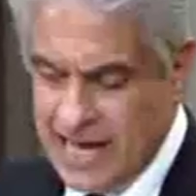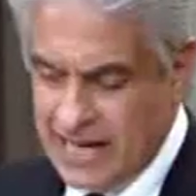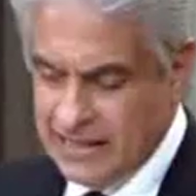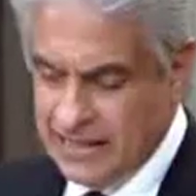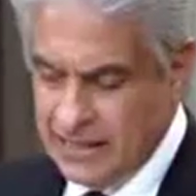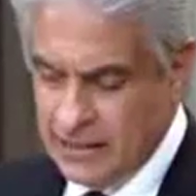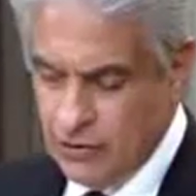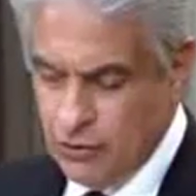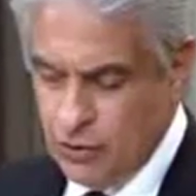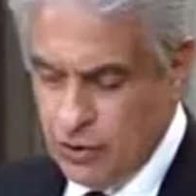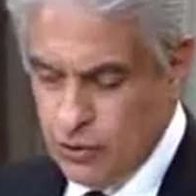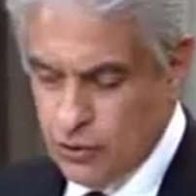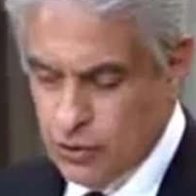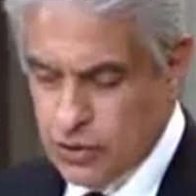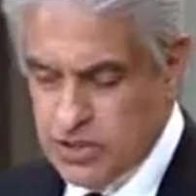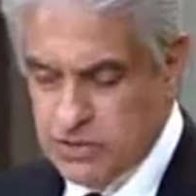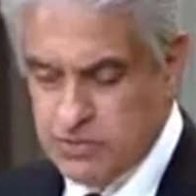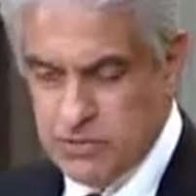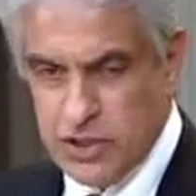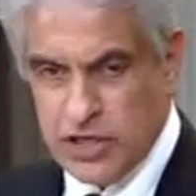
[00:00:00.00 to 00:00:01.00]
يعني اللي هو
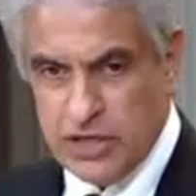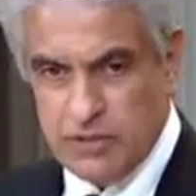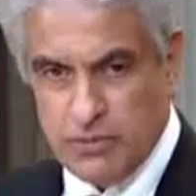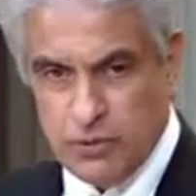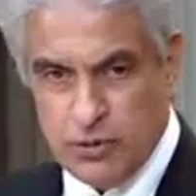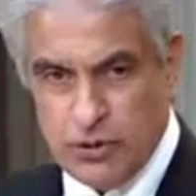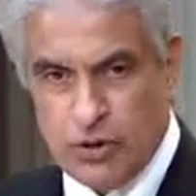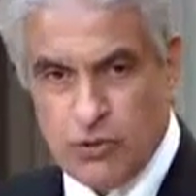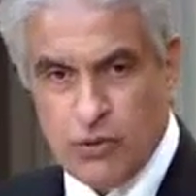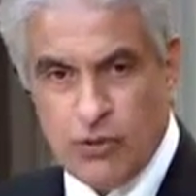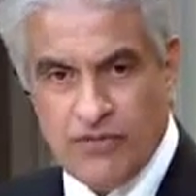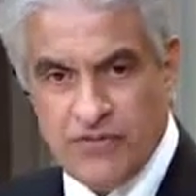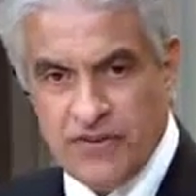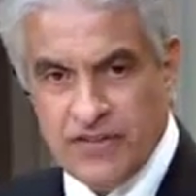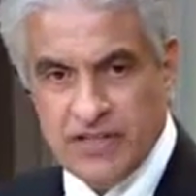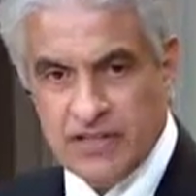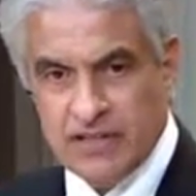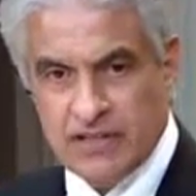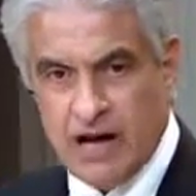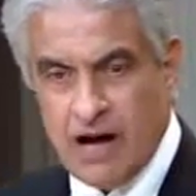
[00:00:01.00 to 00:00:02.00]
الاستاذ مشيت بيقول لك هو
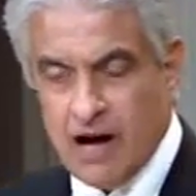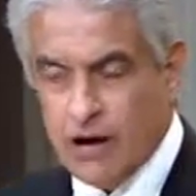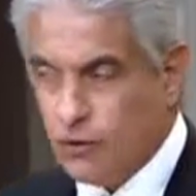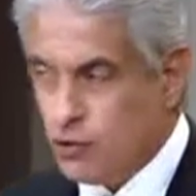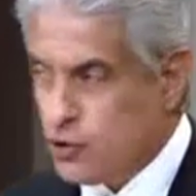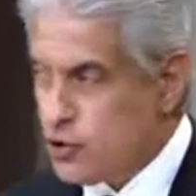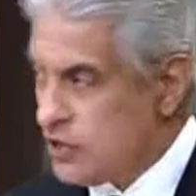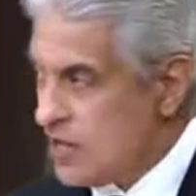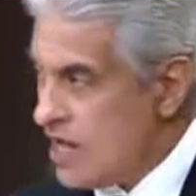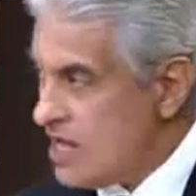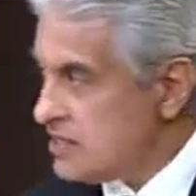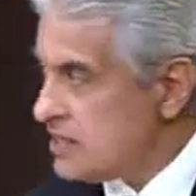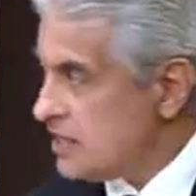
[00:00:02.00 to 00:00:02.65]
فين التحرش اللي